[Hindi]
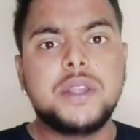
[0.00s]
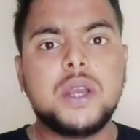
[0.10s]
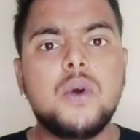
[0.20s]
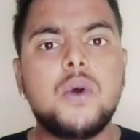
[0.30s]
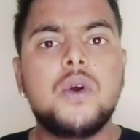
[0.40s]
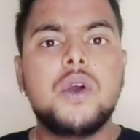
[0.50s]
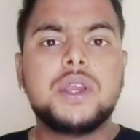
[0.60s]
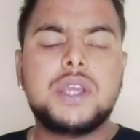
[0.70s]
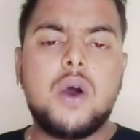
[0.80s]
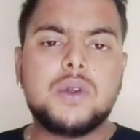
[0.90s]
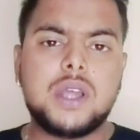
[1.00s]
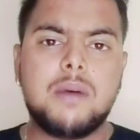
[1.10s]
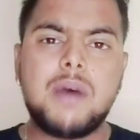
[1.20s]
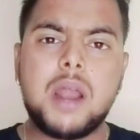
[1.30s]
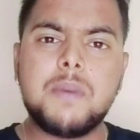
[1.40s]
देखो क्या होता
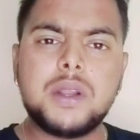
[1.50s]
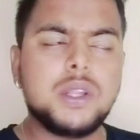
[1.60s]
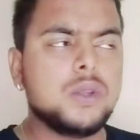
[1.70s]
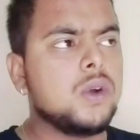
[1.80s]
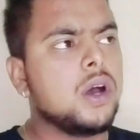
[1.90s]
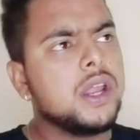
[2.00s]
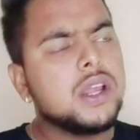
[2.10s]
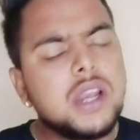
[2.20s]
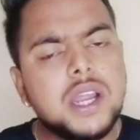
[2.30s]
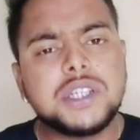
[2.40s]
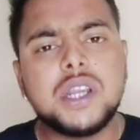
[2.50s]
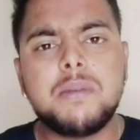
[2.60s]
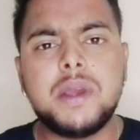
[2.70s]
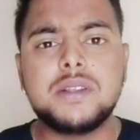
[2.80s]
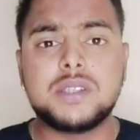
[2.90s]
है हम बार बार ना देखो हर एक
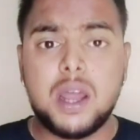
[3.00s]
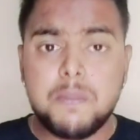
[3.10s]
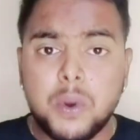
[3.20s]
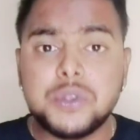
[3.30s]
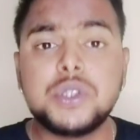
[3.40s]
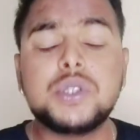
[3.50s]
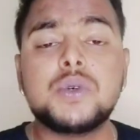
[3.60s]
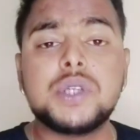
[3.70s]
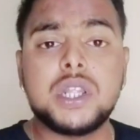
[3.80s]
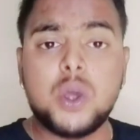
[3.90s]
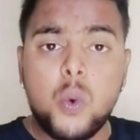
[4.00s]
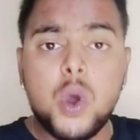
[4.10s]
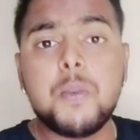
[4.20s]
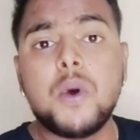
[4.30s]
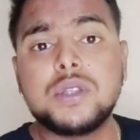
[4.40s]
रिलेशन में इंसान पॉजिटिव हो जाता है
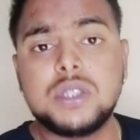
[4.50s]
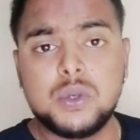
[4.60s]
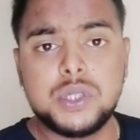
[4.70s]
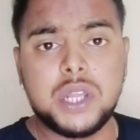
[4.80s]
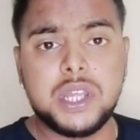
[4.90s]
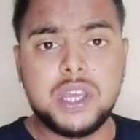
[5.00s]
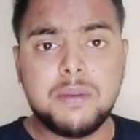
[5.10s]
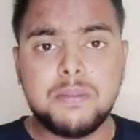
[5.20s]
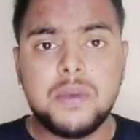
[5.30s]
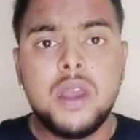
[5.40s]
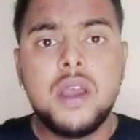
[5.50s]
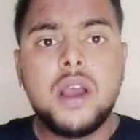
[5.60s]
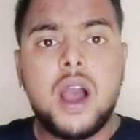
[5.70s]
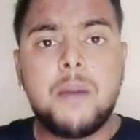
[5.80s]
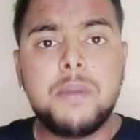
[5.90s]
ओवर पॉजिटिव हो जाता है कि हम
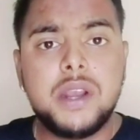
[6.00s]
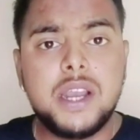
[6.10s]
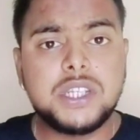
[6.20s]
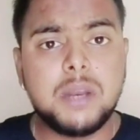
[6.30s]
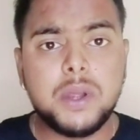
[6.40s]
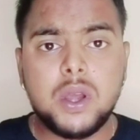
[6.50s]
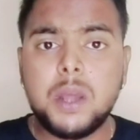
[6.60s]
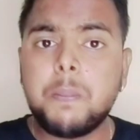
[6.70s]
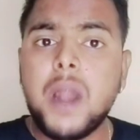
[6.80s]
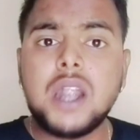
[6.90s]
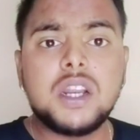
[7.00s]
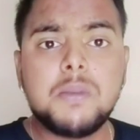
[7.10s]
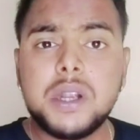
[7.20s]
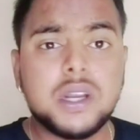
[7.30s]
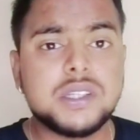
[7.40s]
हमने रिलेशन में क्या होता है पार्टनर
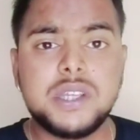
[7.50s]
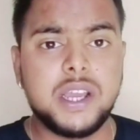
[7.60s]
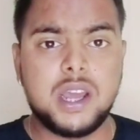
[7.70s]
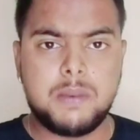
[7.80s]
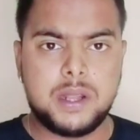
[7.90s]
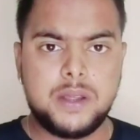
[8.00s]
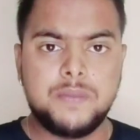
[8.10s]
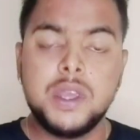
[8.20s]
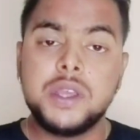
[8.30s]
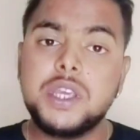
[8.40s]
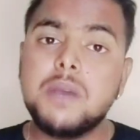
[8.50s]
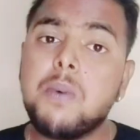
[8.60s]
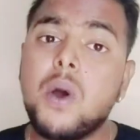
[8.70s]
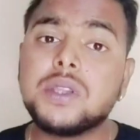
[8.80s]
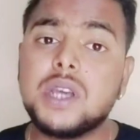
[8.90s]
में ट्रस्ट नहीं कर पाते ये
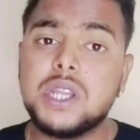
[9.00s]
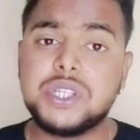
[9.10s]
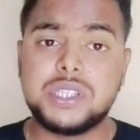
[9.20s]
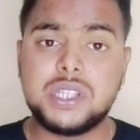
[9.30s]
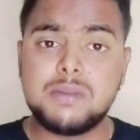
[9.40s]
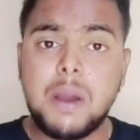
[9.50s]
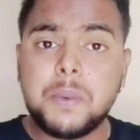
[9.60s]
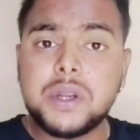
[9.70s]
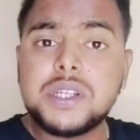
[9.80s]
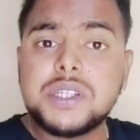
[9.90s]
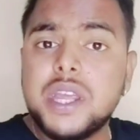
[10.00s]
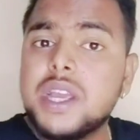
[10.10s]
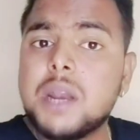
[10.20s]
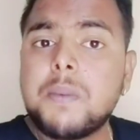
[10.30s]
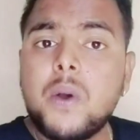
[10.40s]
बहुत गलत चीज़ है जब आप ट्रस्ट नहीं
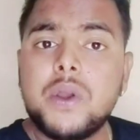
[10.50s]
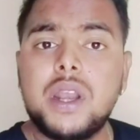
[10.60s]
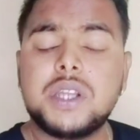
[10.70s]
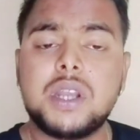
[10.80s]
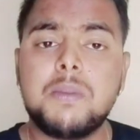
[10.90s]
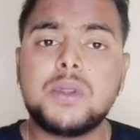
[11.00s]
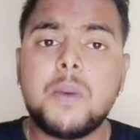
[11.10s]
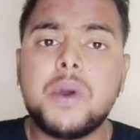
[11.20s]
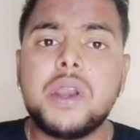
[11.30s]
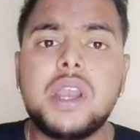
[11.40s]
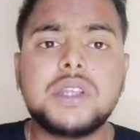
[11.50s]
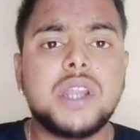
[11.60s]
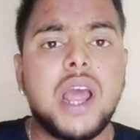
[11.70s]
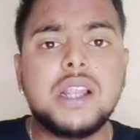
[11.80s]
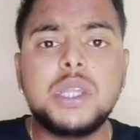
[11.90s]
कर पाओगे रिलेशन में तो आपका
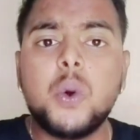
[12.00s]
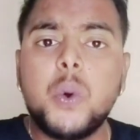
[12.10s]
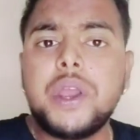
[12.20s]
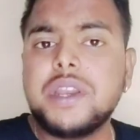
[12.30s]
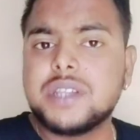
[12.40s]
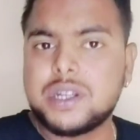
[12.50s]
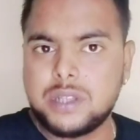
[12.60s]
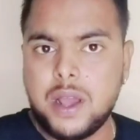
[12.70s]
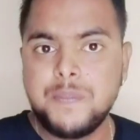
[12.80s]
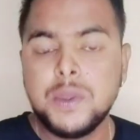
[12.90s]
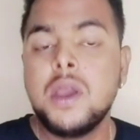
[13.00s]
रिलेशन हेल्दी हो ही नहीं सकता